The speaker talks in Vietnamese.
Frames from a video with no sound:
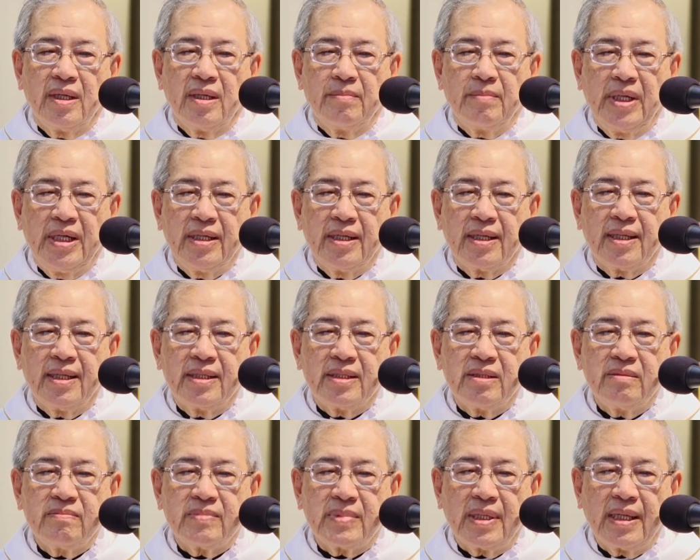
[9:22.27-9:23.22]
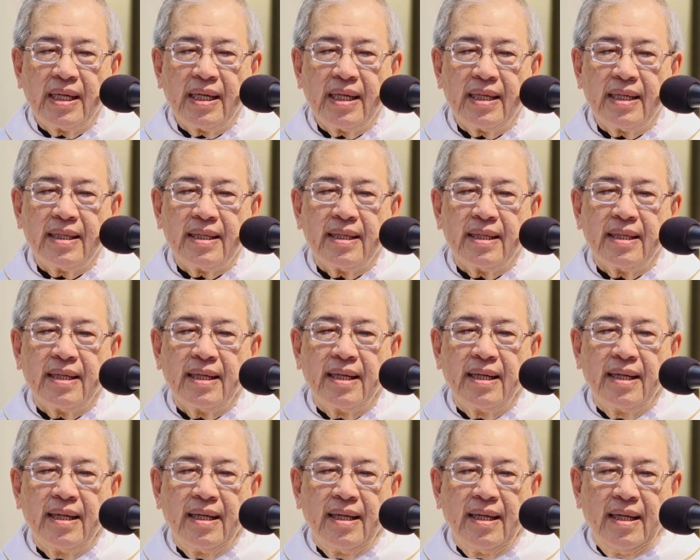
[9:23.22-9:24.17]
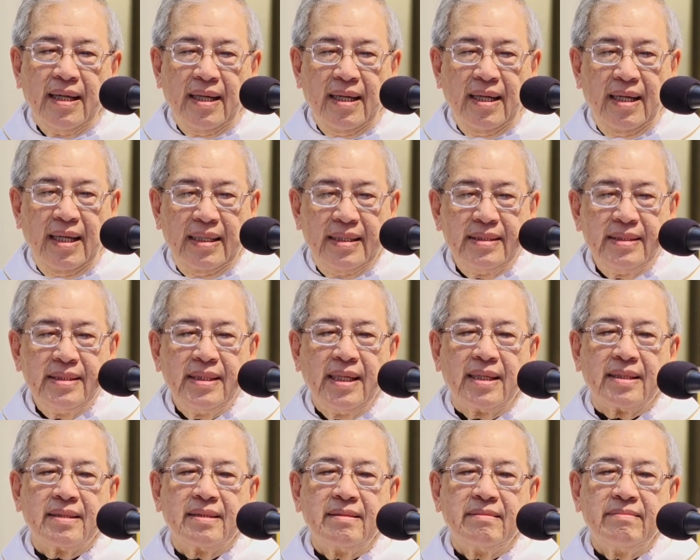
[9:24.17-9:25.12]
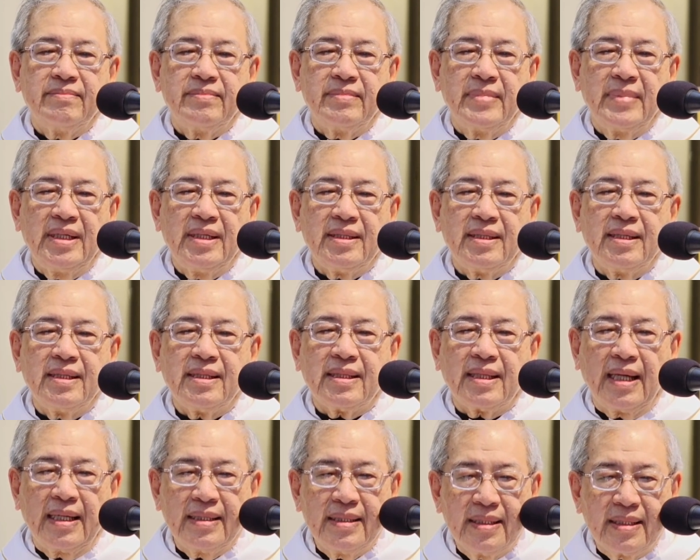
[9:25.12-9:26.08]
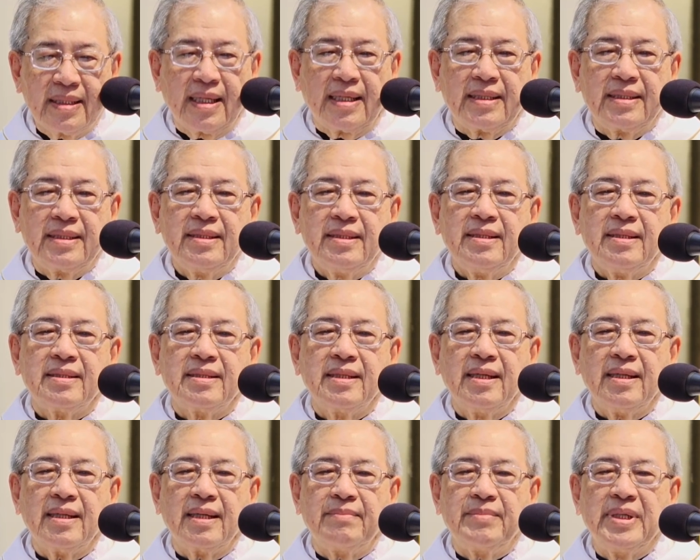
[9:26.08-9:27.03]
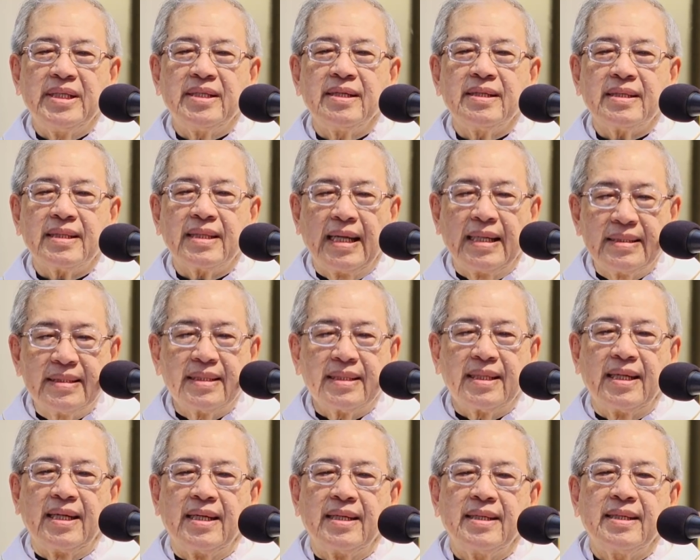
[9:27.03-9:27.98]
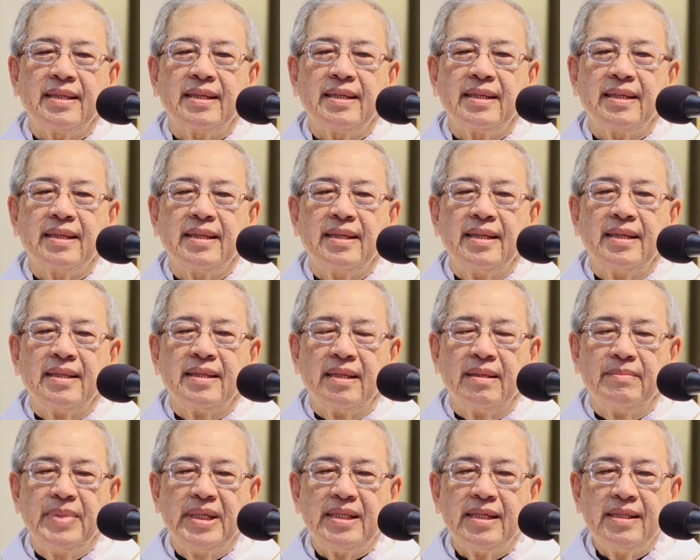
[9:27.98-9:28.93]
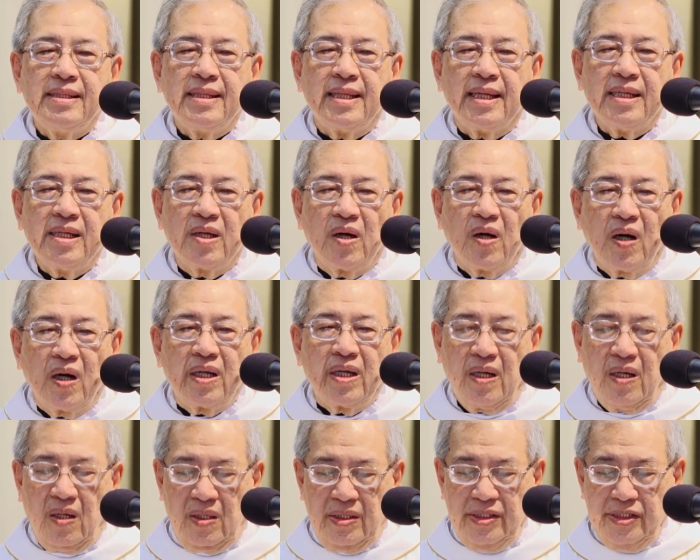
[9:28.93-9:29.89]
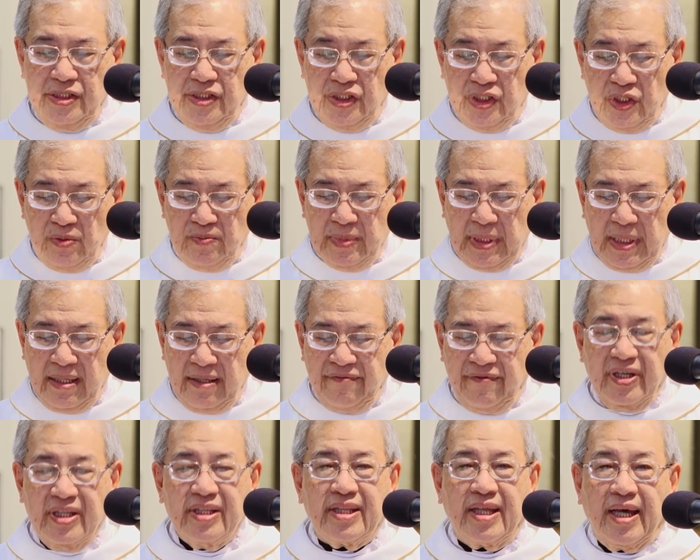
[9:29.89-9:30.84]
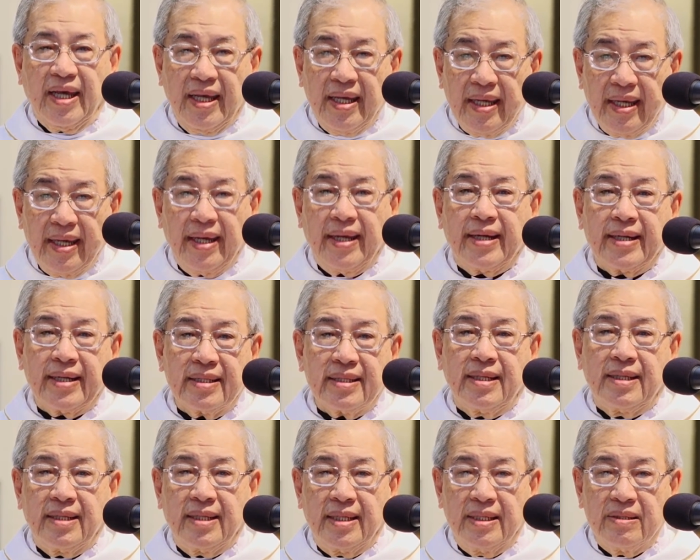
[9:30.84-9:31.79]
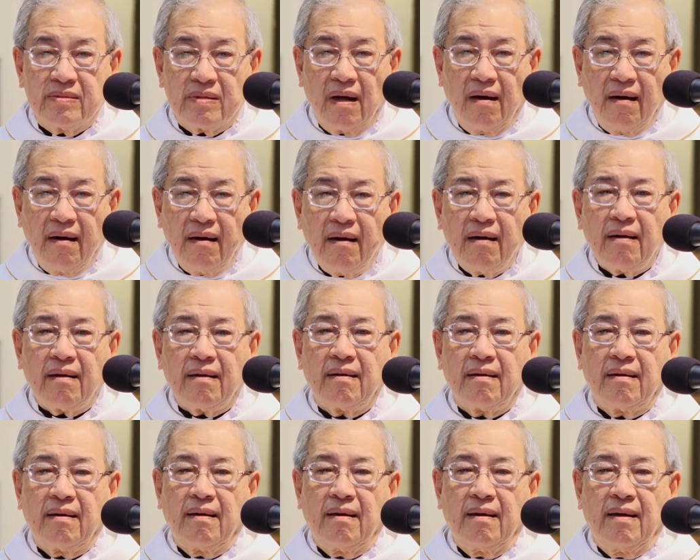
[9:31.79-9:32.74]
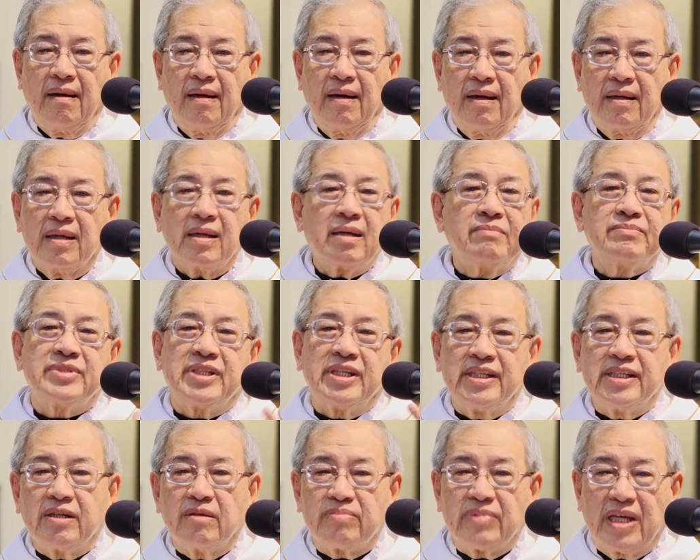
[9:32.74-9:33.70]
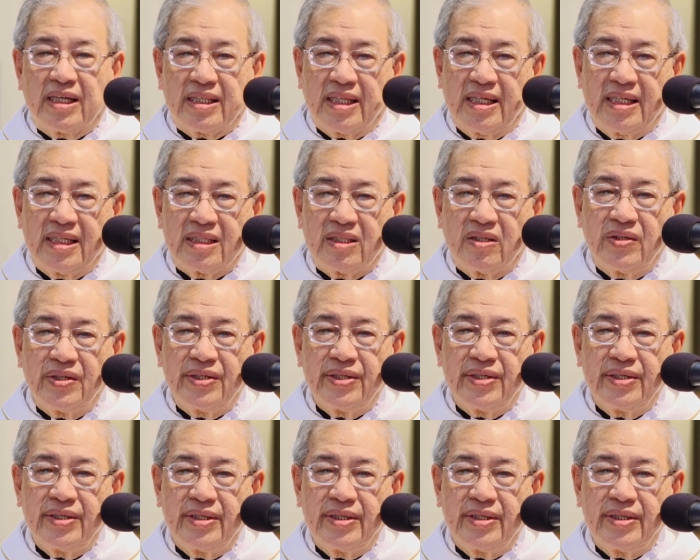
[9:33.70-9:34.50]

Bởi vì khi chúng ta lãnh nhận bí tích thánh tẩy Nhất là bí tích thánh thể Thì bí tích thể đòi hỏi chúng ta phải thể hiện cái tình yêu đó Nó không chỉ trong nhà thờ thôi